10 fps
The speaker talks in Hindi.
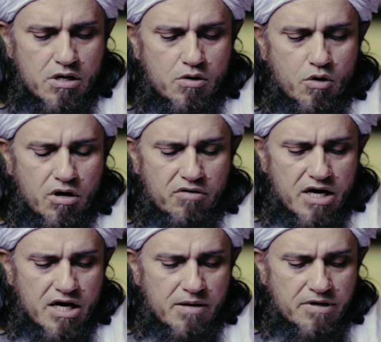और
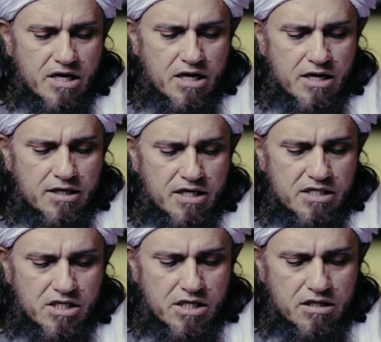वहाँ आपका आना
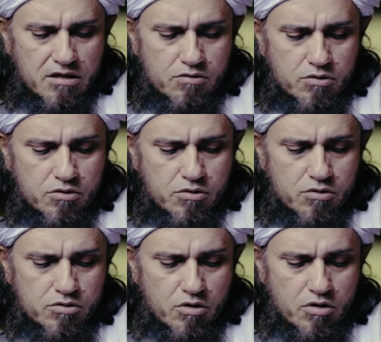जाना हो
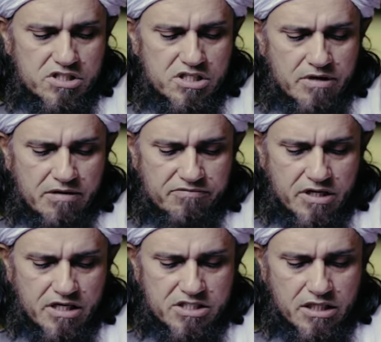और जब आप
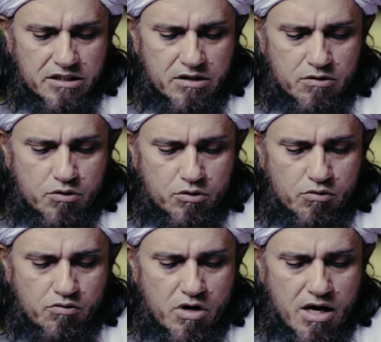वहाँ जाते हो तो
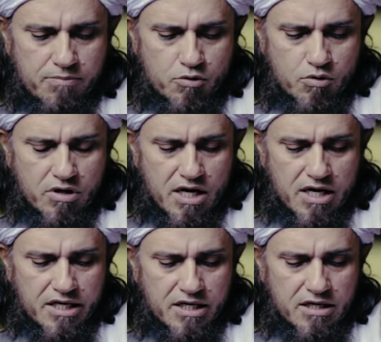वो आपको
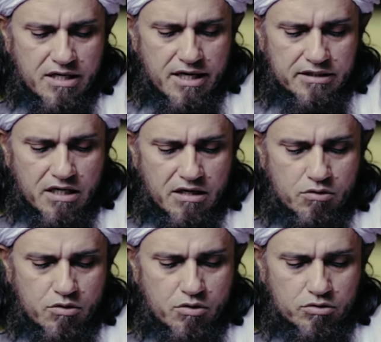खाने का कहता
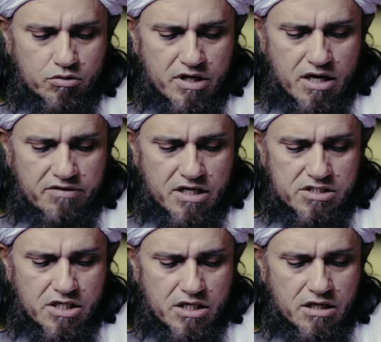हो तो क्या वहाँ
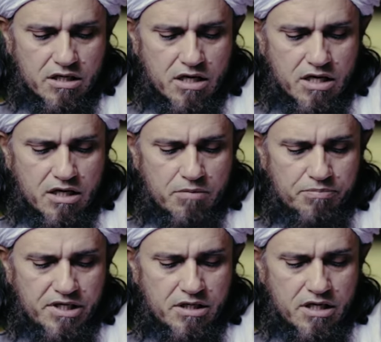जाकर खाना
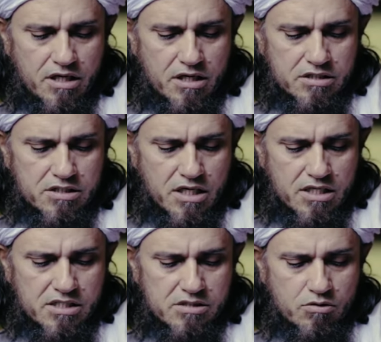पीना
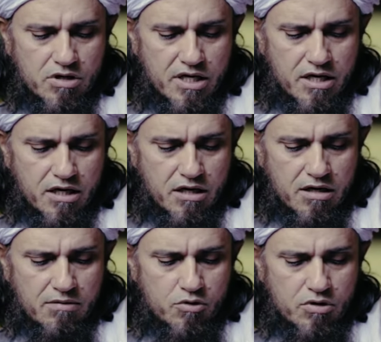जायज़ होगा या
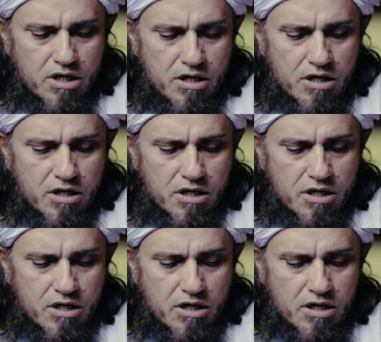हराम होगा